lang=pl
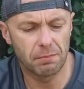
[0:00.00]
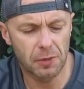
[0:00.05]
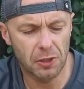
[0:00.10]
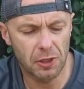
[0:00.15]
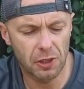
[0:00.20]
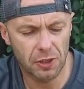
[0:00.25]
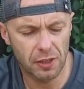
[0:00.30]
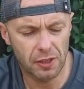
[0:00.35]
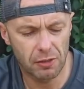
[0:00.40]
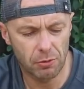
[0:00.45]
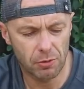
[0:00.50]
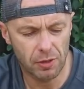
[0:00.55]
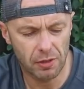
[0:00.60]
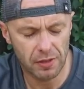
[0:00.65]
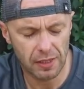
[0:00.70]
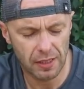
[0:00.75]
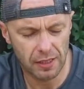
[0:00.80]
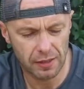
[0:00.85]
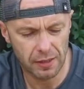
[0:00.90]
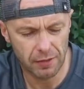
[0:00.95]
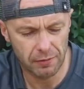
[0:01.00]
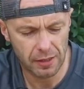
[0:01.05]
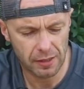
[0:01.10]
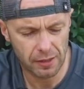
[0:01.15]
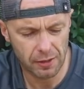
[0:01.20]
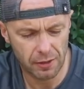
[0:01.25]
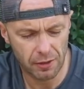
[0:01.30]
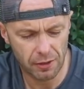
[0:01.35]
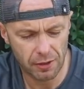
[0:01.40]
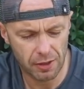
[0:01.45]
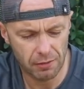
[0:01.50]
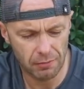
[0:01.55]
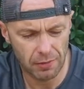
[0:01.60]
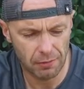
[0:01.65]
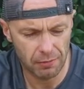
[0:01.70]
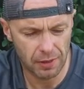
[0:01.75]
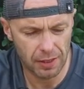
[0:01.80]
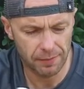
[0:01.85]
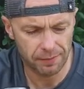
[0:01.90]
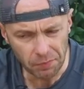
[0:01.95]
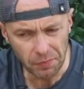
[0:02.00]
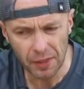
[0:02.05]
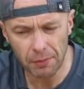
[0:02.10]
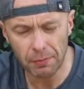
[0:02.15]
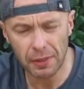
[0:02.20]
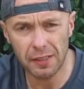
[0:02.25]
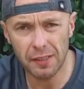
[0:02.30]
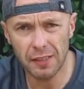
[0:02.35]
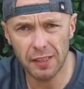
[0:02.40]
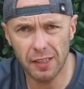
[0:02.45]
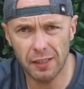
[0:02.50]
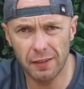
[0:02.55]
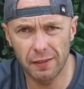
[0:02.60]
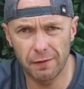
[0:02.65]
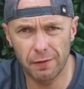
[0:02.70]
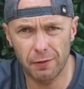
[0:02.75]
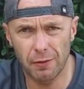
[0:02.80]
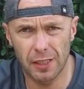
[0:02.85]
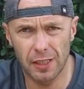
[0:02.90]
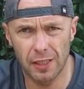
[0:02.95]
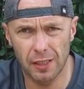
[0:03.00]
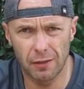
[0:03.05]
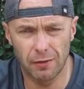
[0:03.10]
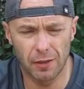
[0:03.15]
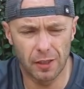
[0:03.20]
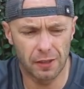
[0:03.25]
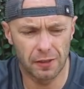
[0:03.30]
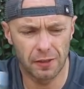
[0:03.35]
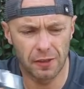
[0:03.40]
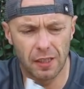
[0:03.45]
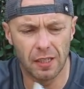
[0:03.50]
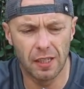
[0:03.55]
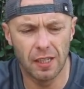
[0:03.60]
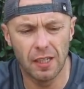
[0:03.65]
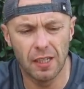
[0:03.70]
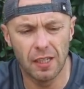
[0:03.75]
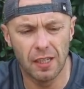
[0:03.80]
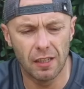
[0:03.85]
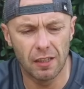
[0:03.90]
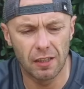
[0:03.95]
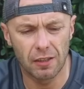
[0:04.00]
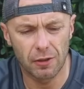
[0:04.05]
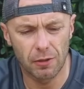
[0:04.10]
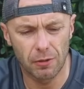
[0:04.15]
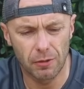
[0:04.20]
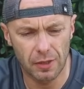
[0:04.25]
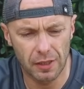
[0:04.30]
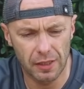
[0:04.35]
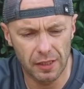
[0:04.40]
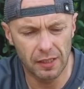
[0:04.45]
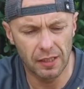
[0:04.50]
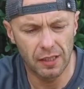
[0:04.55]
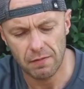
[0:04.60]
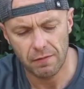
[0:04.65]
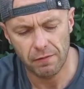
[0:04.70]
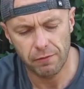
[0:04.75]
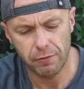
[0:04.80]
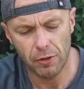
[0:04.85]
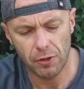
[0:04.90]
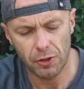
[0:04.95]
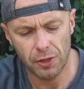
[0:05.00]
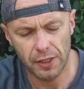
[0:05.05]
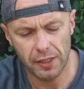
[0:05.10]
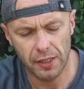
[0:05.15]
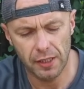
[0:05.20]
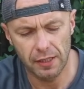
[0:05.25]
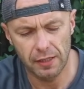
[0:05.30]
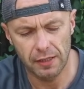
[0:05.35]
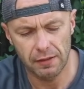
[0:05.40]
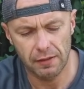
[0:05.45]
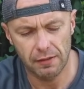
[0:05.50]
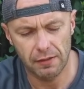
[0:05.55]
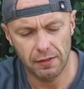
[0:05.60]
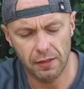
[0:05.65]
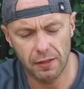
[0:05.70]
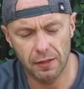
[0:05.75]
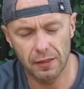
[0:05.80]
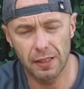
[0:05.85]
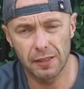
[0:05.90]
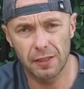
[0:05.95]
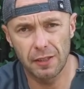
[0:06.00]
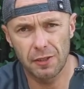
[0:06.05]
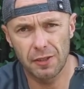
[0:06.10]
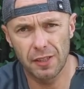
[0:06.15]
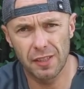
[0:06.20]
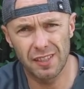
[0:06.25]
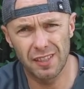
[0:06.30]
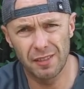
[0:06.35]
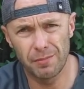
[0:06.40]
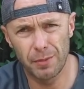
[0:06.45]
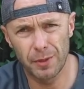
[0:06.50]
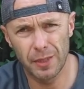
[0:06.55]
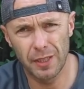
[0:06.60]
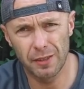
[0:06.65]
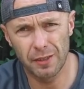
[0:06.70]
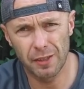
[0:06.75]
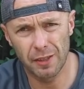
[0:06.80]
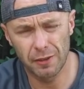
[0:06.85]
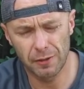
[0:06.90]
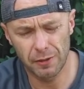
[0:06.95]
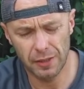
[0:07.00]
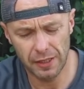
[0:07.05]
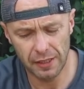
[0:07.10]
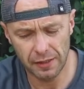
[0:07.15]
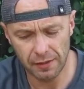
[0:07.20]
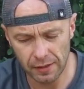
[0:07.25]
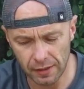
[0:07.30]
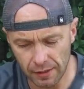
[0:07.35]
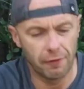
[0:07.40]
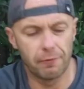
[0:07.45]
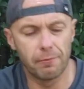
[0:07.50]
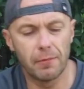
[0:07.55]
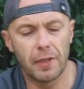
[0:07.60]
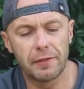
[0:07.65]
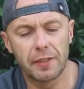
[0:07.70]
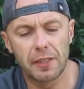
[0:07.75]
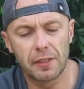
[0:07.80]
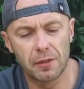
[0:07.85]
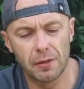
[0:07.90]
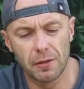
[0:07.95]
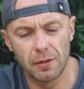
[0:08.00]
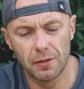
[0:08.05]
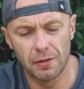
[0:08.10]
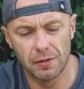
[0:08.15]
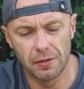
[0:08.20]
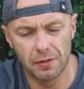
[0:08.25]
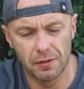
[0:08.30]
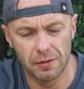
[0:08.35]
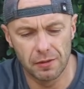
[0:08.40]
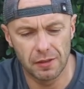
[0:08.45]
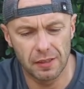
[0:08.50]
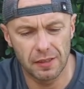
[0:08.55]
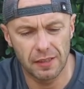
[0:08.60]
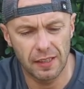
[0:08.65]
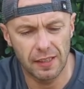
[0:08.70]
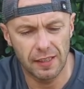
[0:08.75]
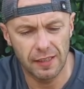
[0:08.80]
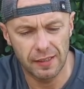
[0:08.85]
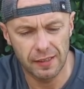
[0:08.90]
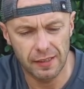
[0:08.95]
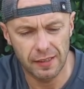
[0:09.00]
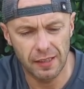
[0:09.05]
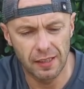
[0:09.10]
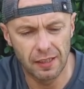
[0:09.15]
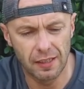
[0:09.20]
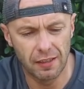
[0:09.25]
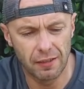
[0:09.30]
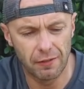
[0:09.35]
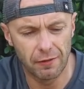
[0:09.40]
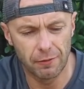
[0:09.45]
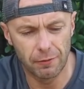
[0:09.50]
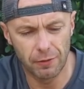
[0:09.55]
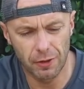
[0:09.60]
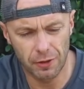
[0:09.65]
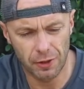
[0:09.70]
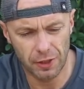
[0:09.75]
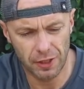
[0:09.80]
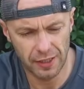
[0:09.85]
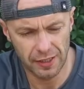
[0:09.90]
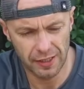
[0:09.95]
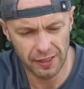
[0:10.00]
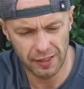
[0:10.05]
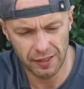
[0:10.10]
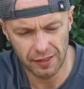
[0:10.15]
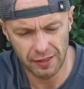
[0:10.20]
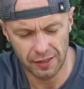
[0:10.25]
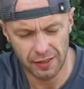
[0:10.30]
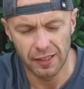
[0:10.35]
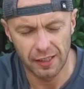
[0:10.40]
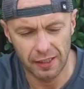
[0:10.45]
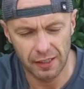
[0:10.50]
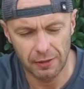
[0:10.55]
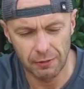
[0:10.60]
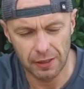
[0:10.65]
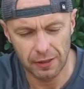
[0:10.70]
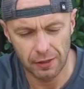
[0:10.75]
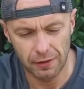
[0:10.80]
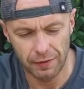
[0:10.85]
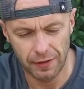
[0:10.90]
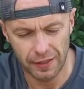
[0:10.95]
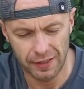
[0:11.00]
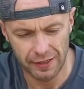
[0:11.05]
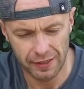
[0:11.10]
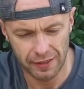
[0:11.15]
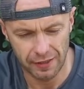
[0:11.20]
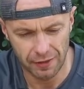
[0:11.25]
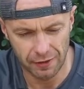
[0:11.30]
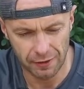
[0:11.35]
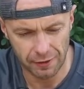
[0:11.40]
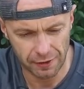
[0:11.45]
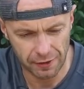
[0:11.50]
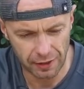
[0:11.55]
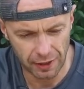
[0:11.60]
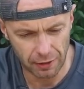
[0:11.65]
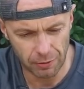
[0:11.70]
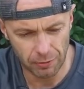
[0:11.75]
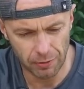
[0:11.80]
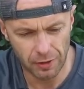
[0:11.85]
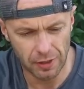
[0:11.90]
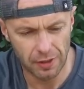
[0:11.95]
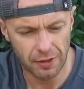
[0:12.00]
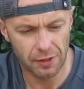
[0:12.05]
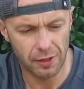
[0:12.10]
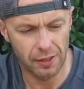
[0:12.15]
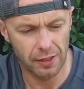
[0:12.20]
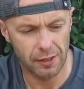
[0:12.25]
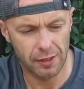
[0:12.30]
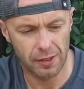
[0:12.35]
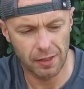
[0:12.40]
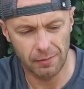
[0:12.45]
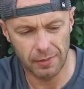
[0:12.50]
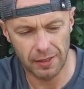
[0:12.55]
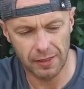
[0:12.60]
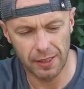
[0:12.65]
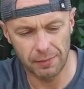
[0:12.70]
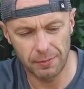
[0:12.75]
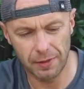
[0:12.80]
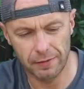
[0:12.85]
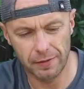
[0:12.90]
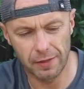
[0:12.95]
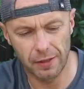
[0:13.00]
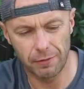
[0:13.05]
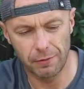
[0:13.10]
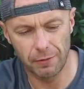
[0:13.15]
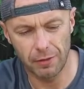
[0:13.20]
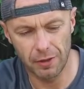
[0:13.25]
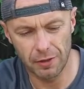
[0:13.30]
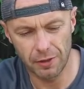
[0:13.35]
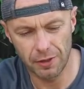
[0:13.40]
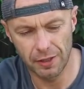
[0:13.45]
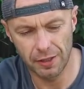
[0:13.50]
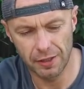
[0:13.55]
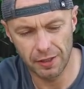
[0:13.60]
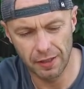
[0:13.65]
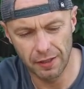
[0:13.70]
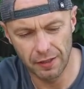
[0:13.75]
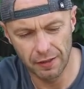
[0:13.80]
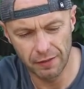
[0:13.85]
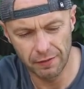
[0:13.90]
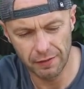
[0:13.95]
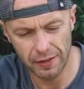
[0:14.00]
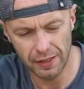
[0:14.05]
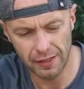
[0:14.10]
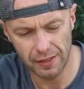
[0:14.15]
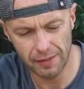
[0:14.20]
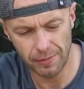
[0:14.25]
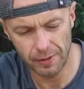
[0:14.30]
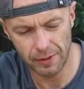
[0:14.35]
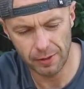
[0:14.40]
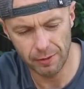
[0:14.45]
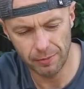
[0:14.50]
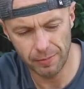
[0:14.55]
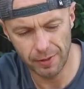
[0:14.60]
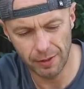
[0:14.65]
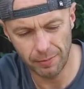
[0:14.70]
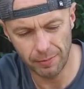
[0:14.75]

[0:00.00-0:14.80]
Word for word: myślę, że dużą zaletą jest to, że mamy baterię wkładaną od góry. Włączenie drona też następuje od góry. W Mavicu R włączenie i ładowanie od dołu, czyli trzeba najpierw go włączyć w ten sposób i